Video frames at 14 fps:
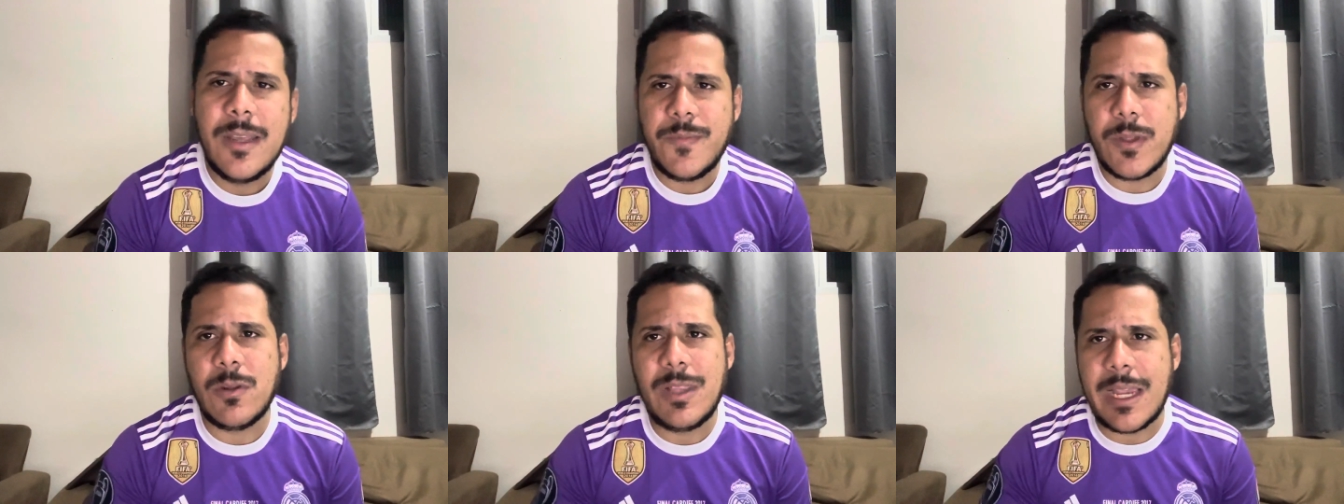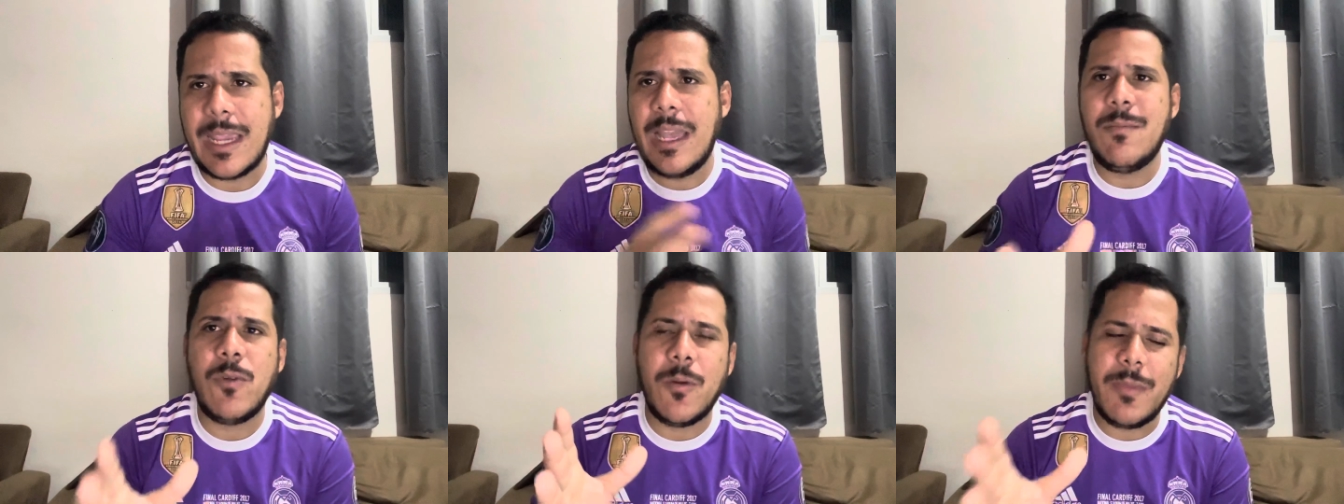Então,
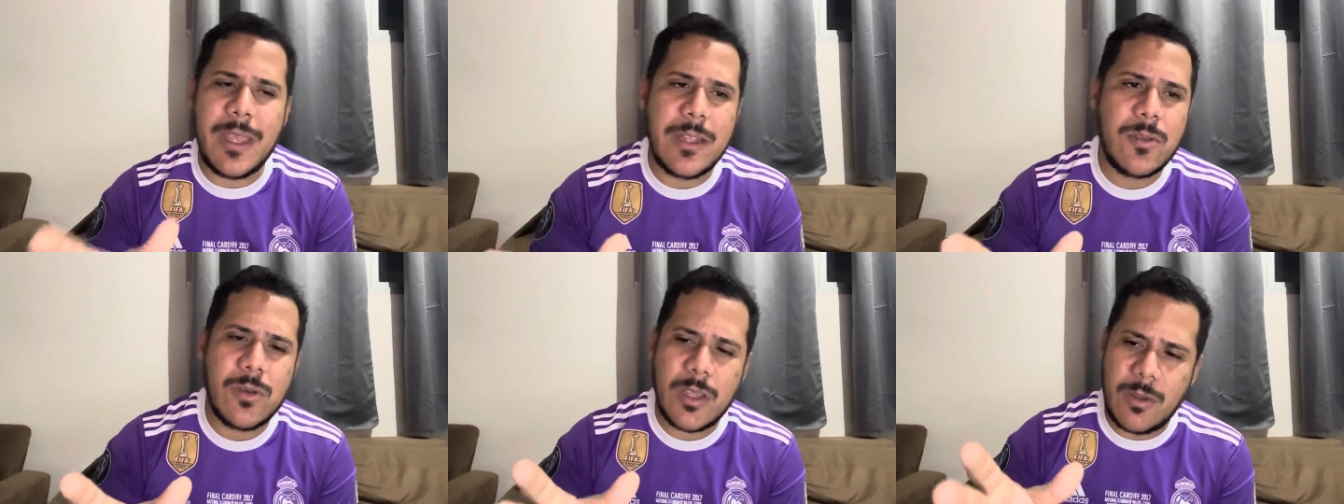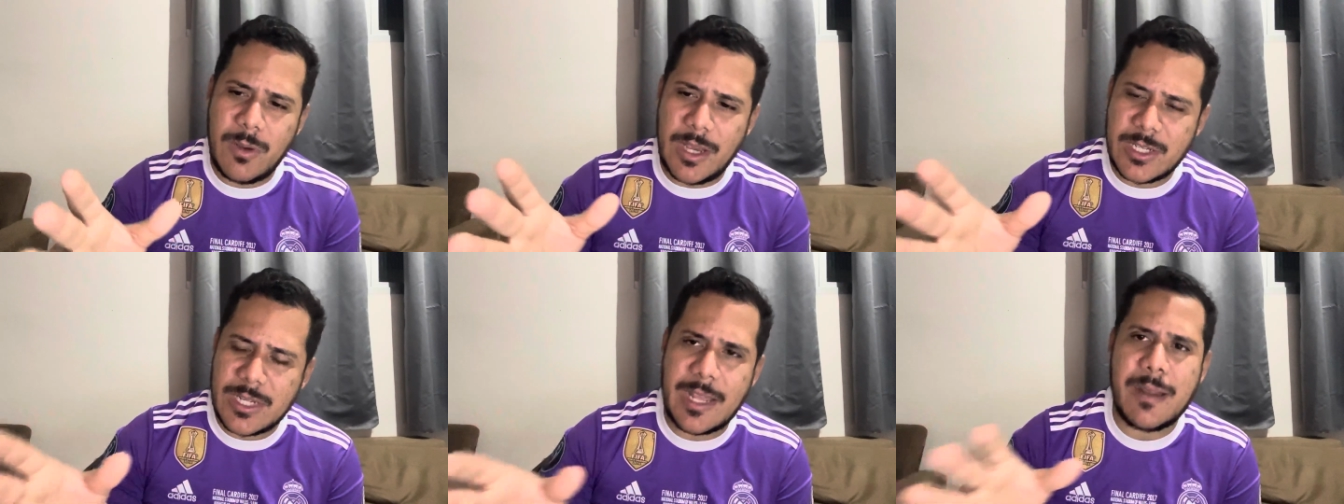naquele momento, eu
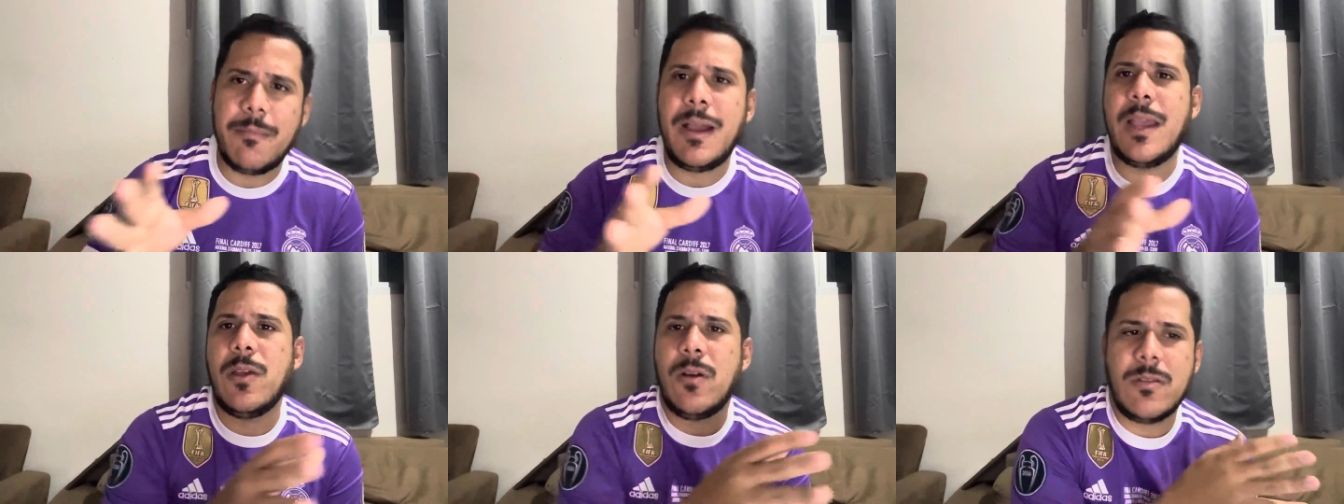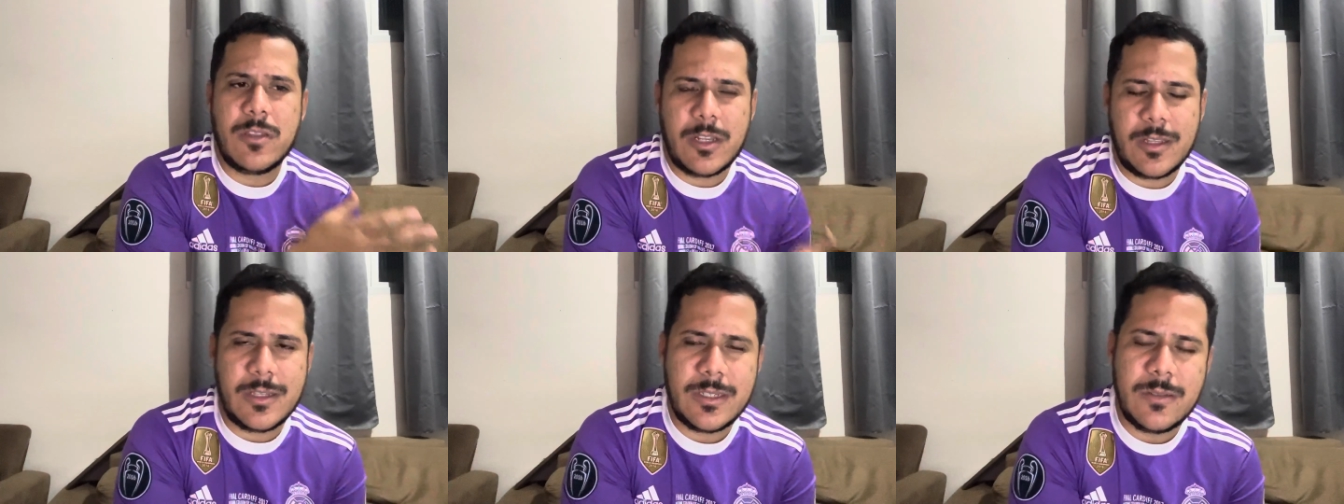acho que era a maior
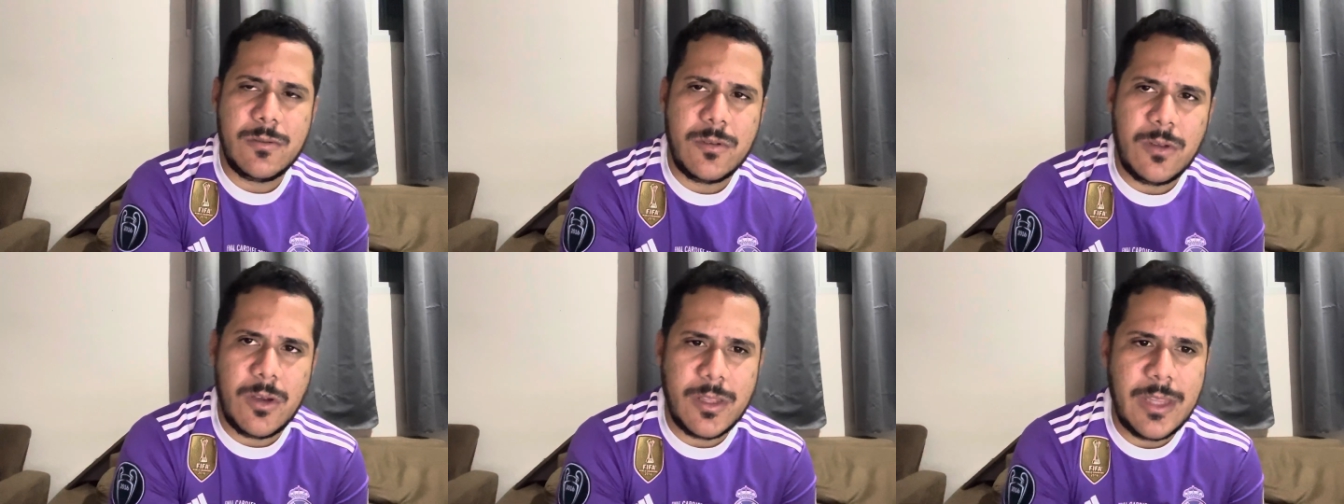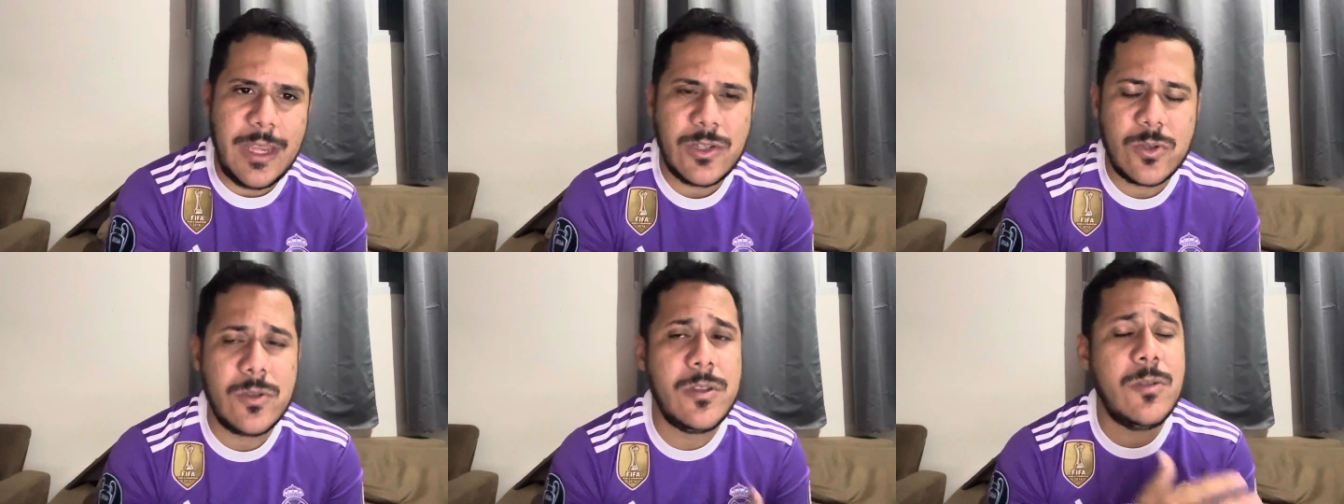contratação do
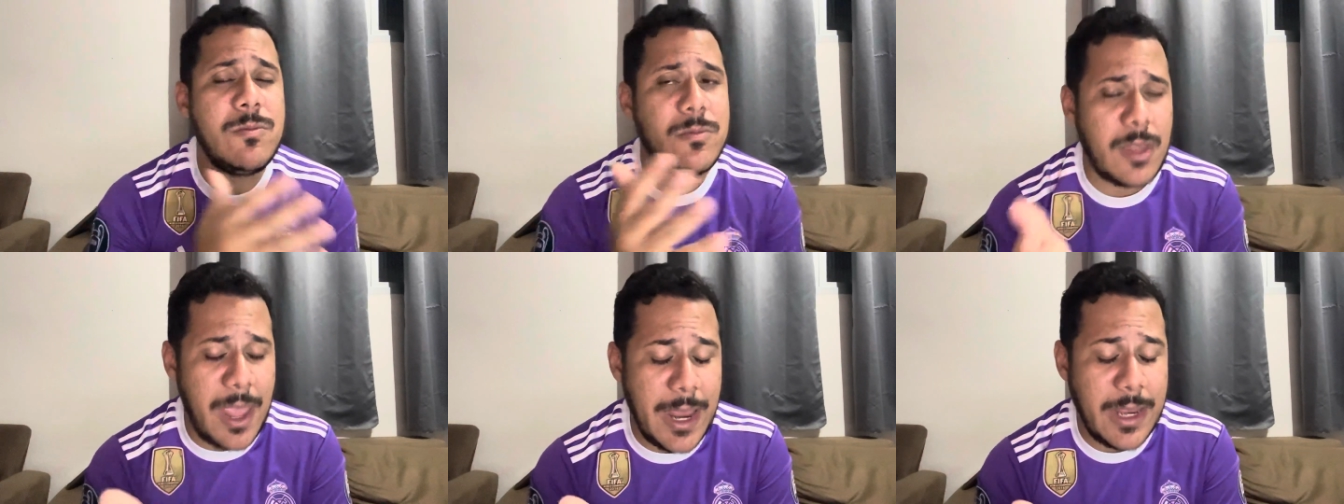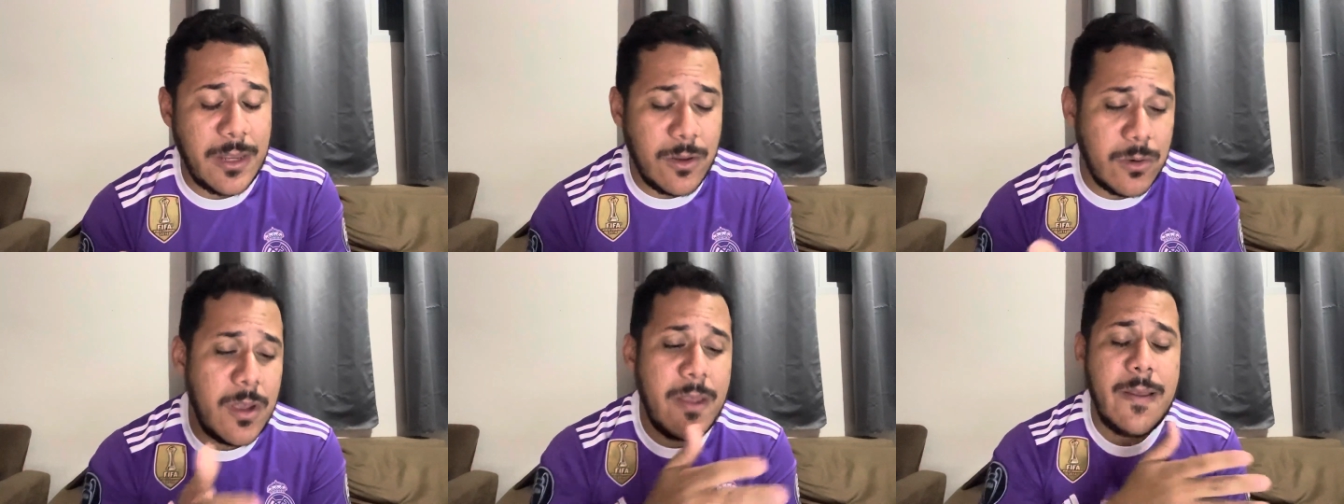Nordeste de um
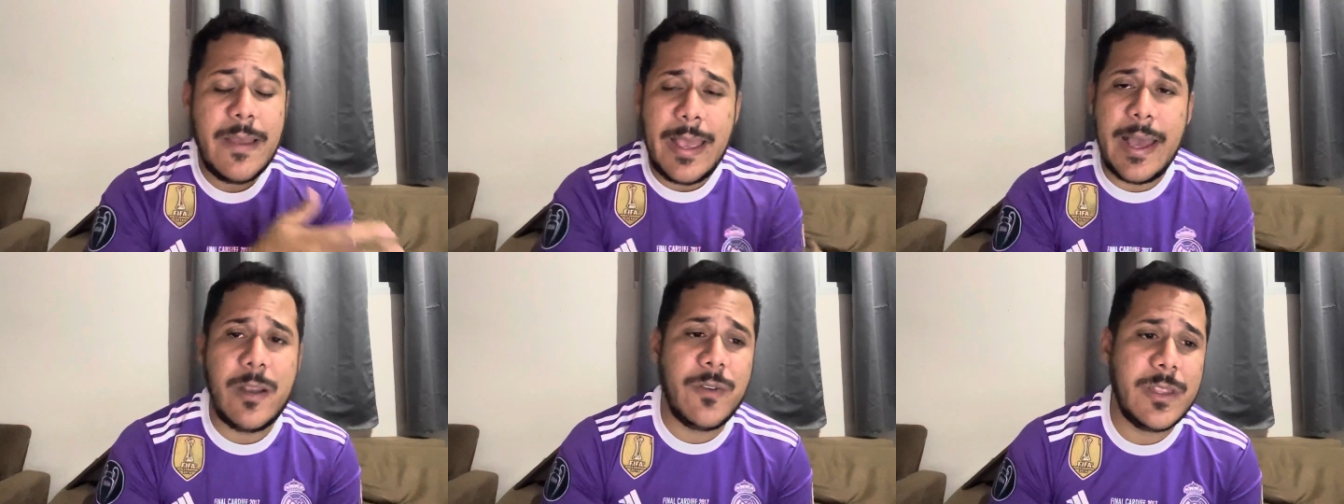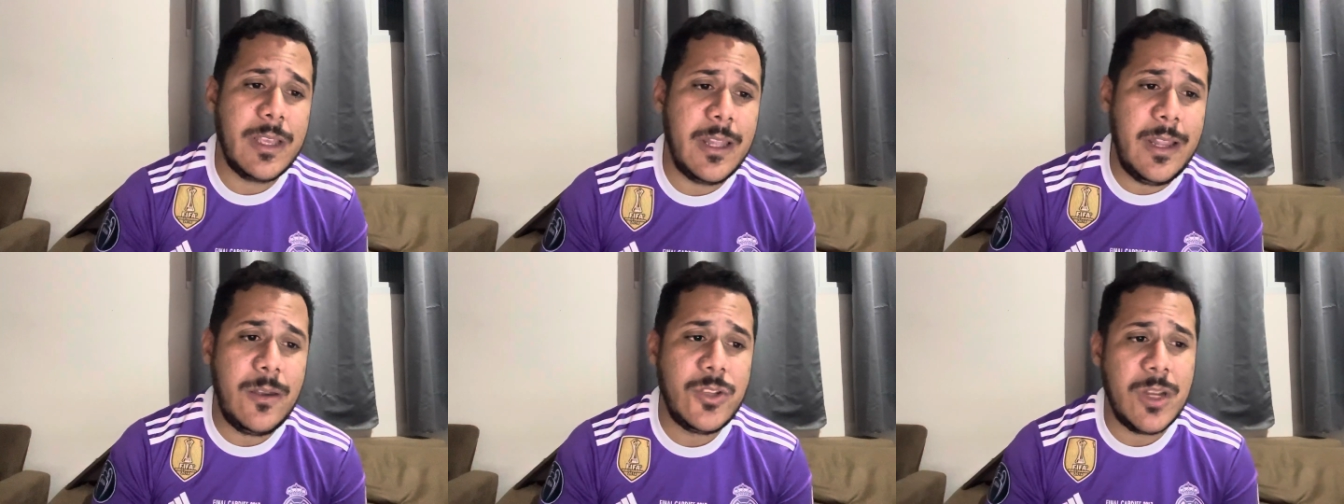técnico, era o
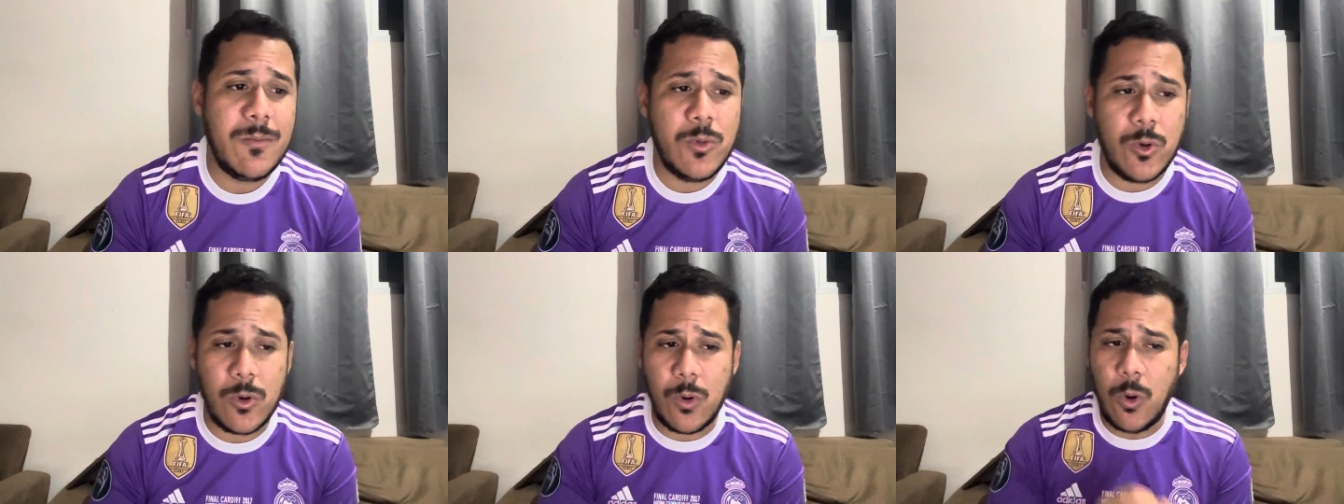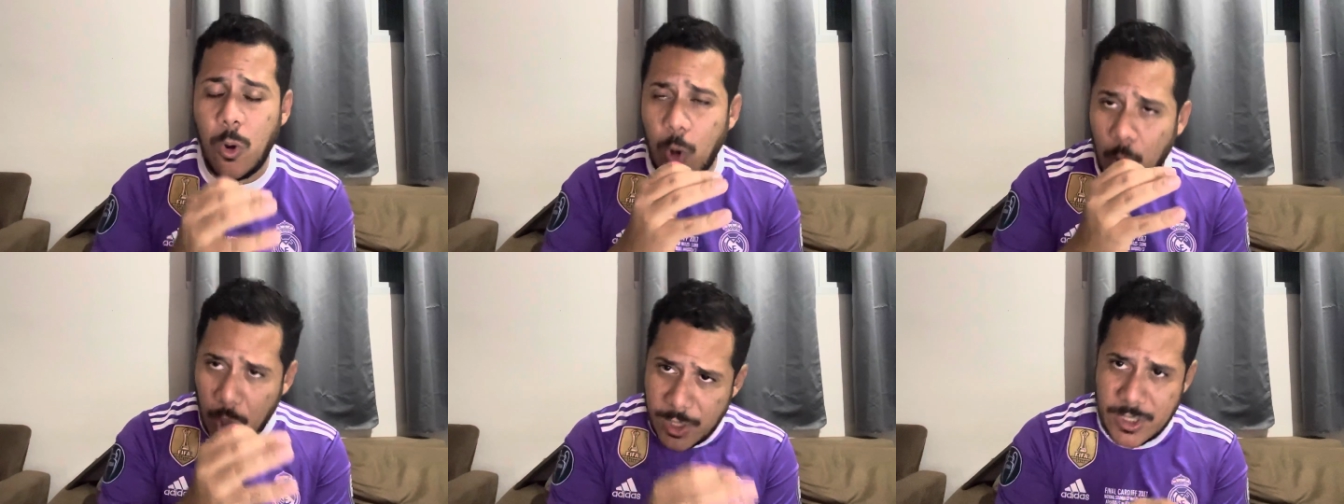Vanderlei Luxemburgo.
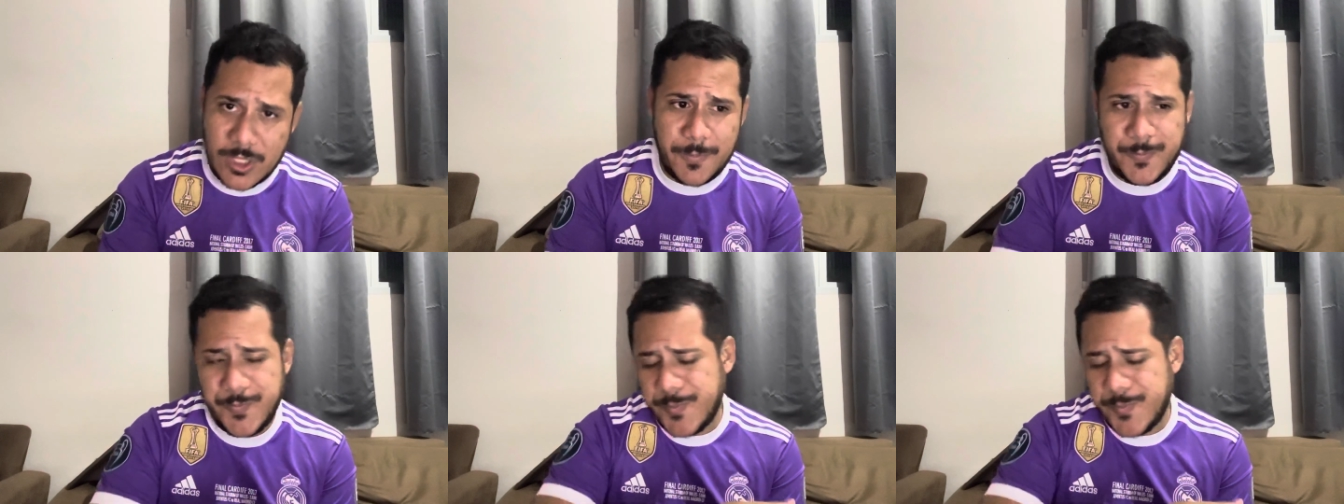Hoje,